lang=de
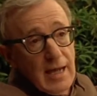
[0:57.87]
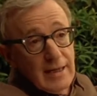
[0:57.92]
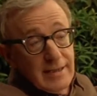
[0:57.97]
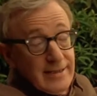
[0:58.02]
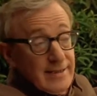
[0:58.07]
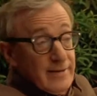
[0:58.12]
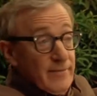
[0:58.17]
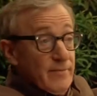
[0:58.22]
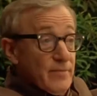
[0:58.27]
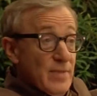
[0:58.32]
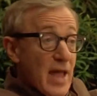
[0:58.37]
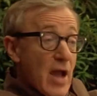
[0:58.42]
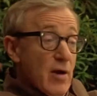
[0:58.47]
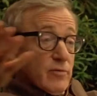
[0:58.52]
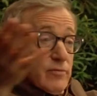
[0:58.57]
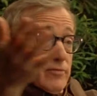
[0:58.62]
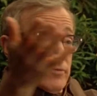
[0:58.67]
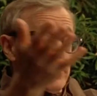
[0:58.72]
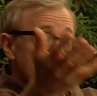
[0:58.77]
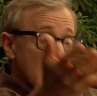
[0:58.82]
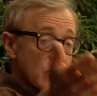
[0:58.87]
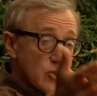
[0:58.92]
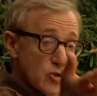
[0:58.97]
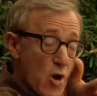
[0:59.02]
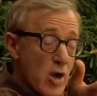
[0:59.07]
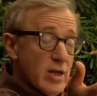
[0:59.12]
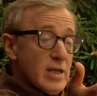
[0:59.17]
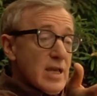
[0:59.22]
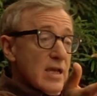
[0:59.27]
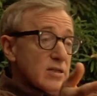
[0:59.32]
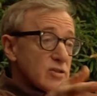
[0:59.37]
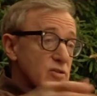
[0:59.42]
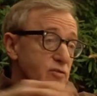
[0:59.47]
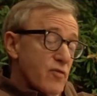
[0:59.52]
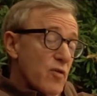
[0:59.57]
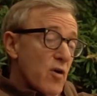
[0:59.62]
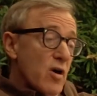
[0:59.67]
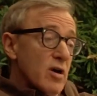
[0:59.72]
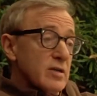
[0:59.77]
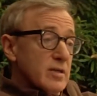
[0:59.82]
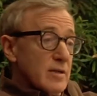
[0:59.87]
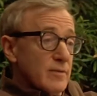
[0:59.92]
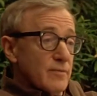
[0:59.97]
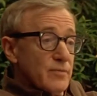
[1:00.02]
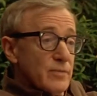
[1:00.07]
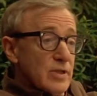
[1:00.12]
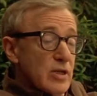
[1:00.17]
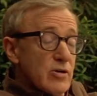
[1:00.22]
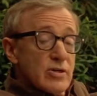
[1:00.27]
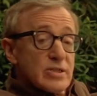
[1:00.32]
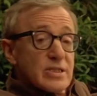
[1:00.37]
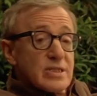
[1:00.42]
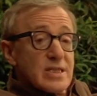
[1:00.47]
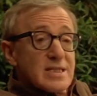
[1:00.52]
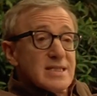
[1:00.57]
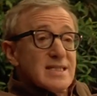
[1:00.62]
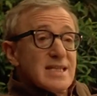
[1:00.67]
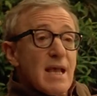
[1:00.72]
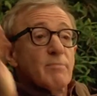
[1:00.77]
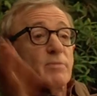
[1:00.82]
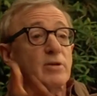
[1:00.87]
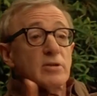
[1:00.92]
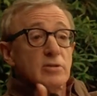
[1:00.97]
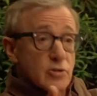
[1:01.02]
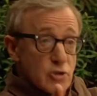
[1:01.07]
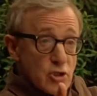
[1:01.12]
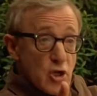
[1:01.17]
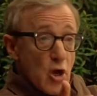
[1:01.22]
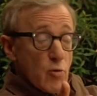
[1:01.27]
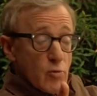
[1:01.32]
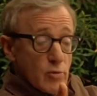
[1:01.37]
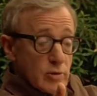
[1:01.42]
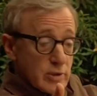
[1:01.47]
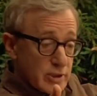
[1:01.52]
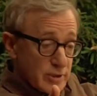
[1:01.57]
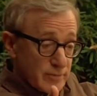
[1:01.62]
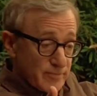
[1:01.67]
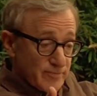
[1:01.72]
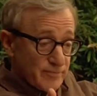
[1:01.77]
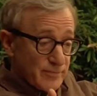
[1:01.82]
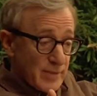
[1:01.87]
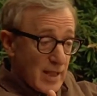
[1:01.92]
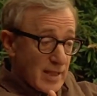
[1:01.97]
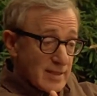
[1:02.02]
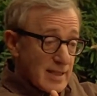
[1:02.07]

Und äh, was dich angeht, Fogg, da kenne ich einen typischen Witz,